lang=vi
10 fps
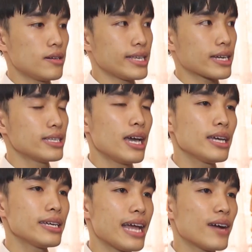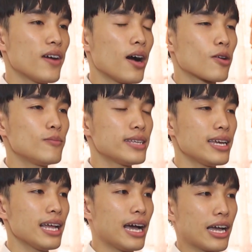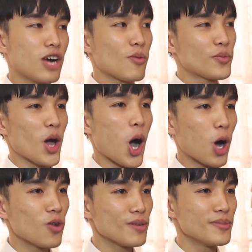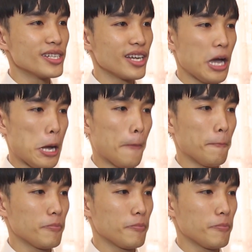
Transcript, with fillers: uh, nhạc chế thì đa phần cũng chỉ là ngồi một chỗ và mình uh,